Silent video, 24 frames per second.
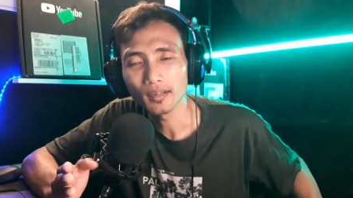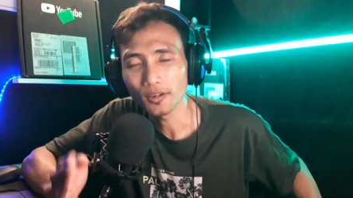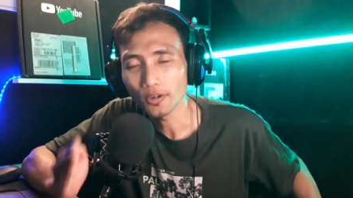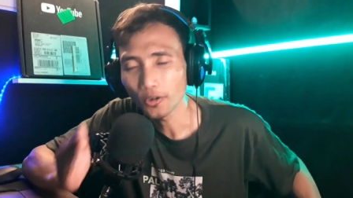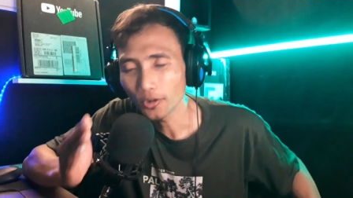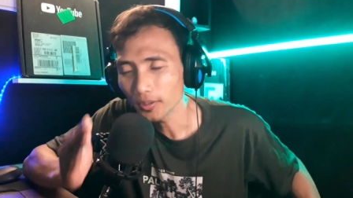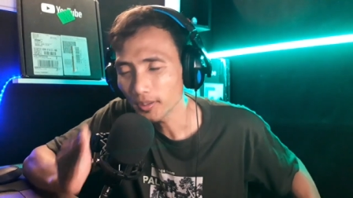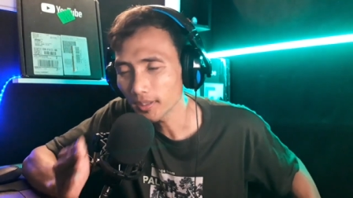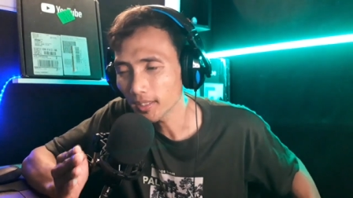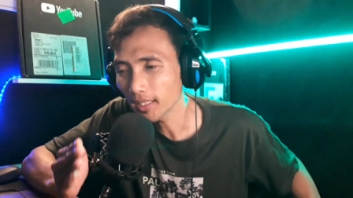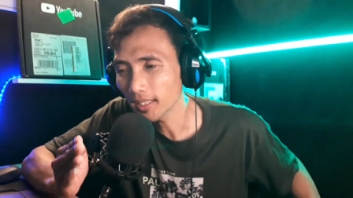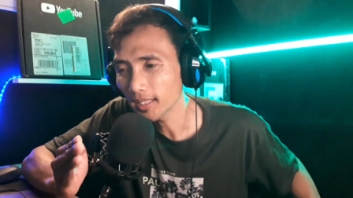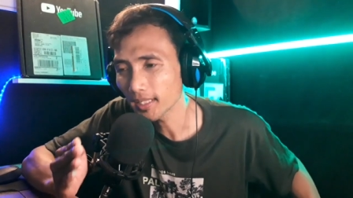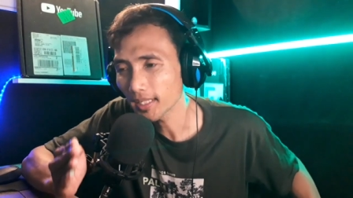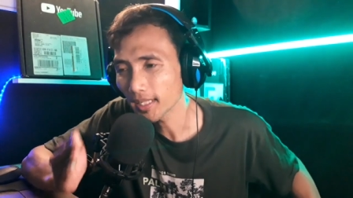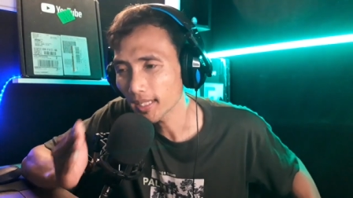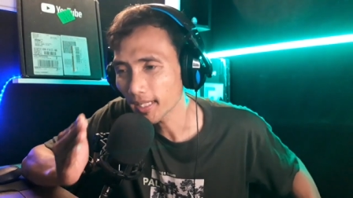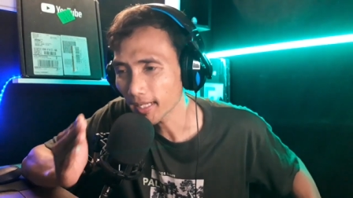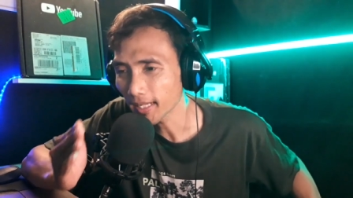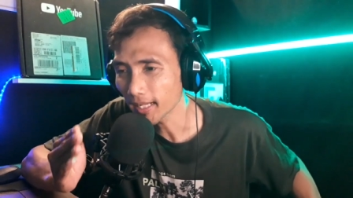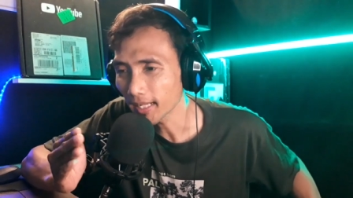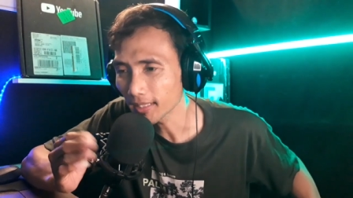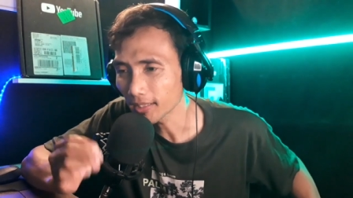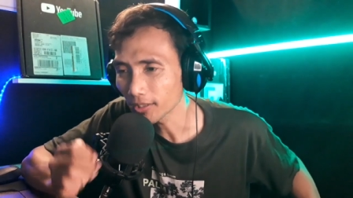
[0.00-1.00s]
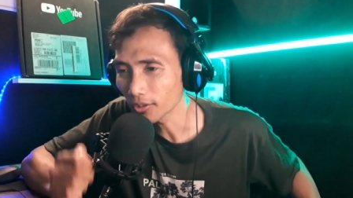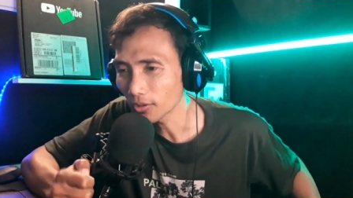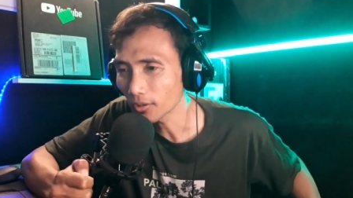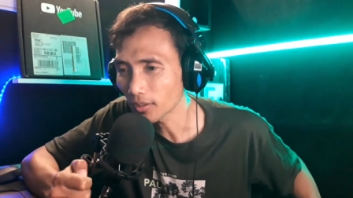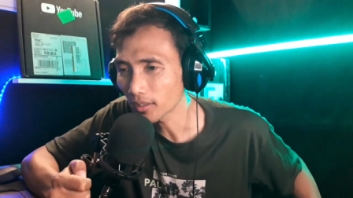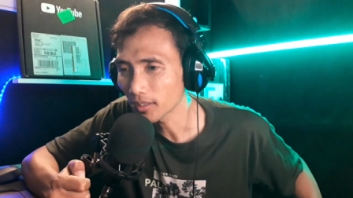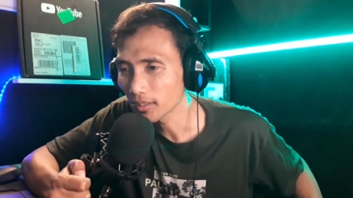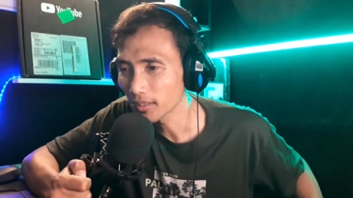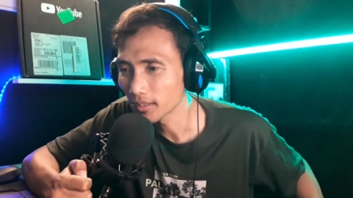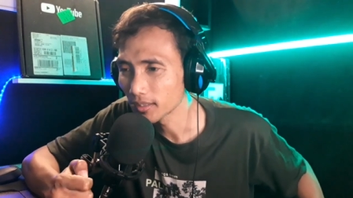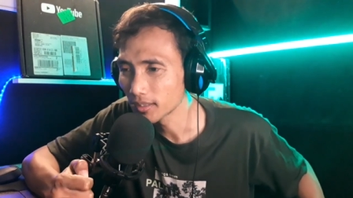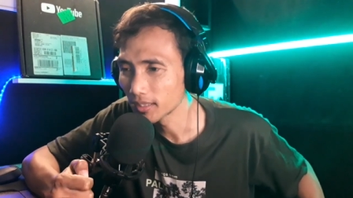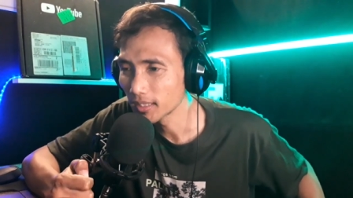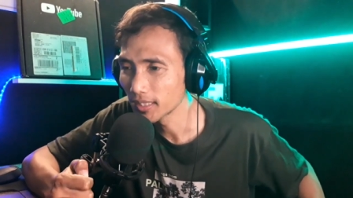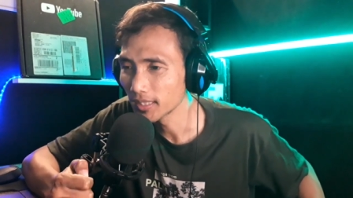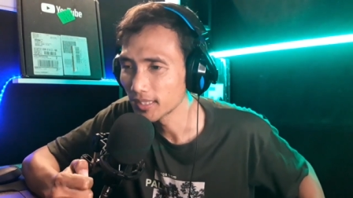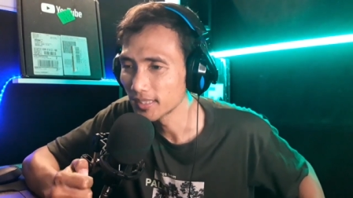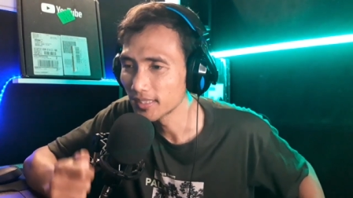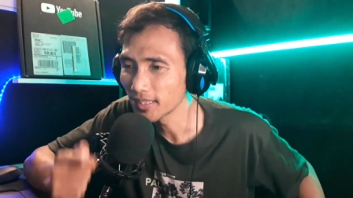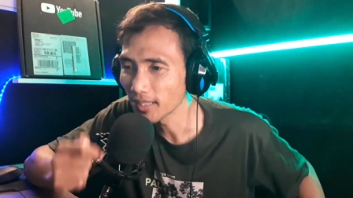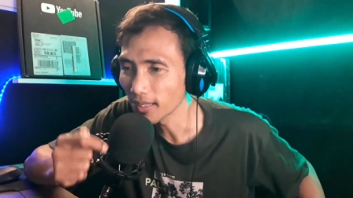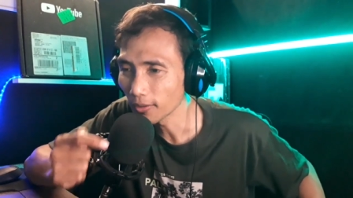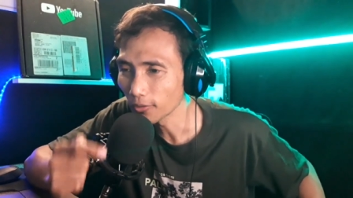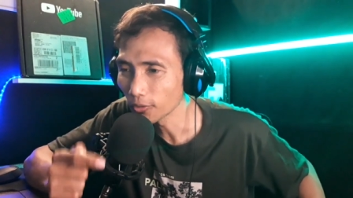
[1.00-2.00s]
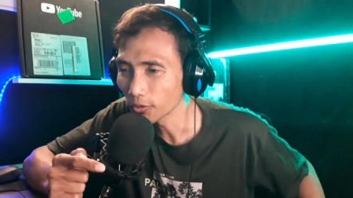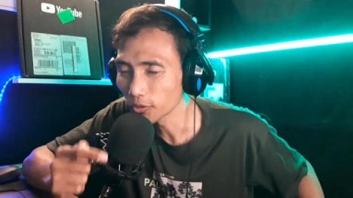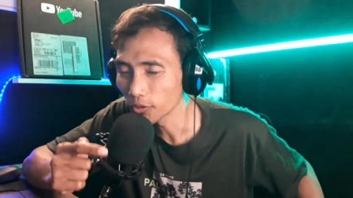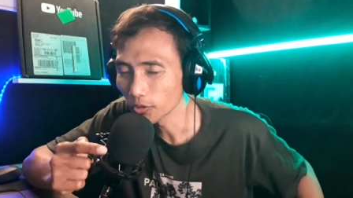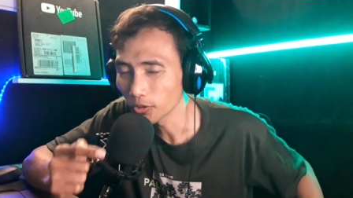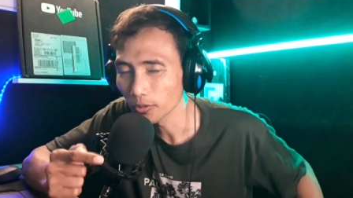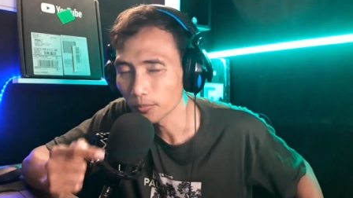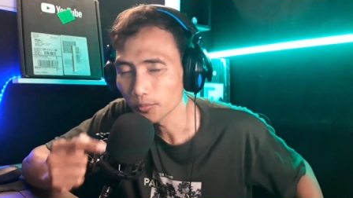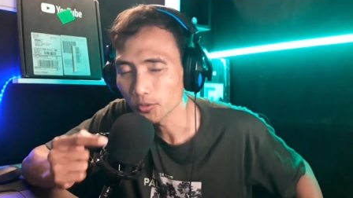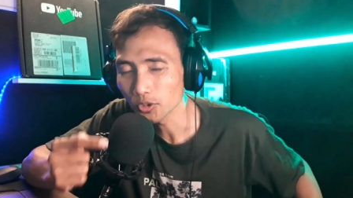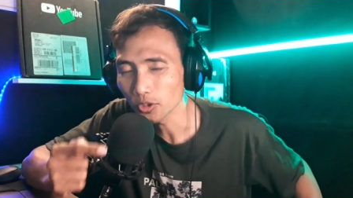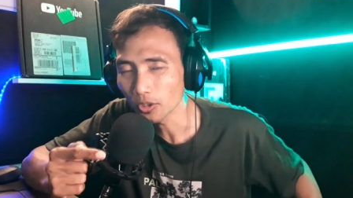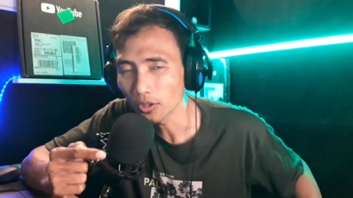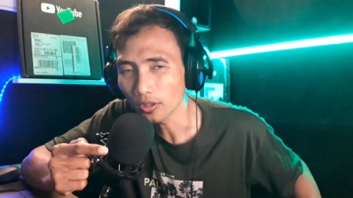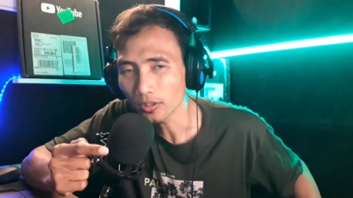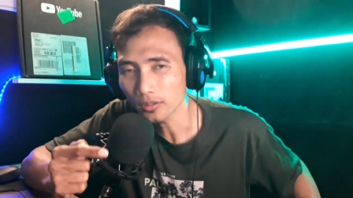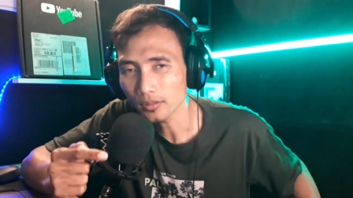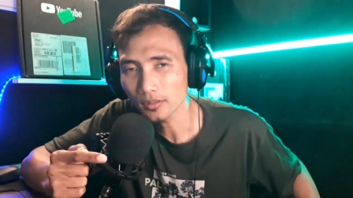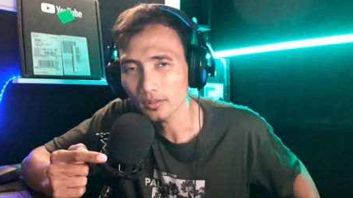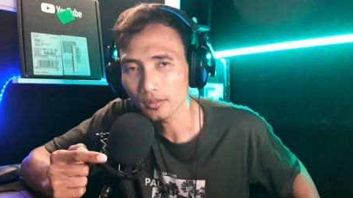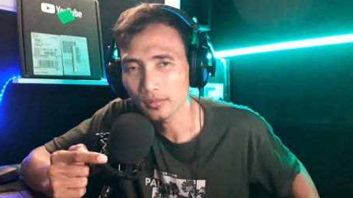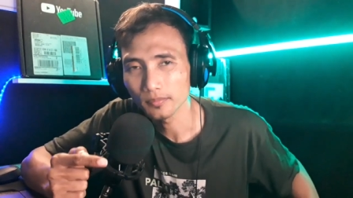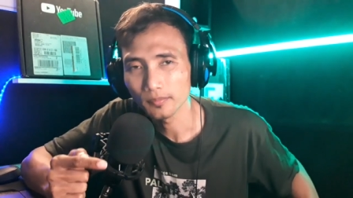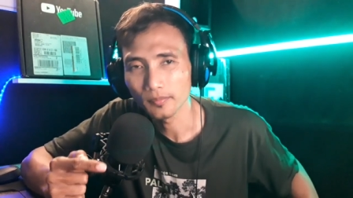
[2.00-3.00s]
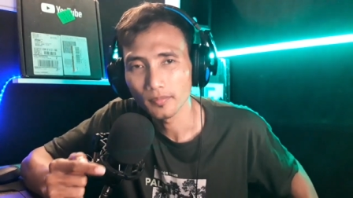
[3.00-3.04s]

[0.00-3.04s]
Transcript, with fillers: konten kreator di jalur YouTube Shorts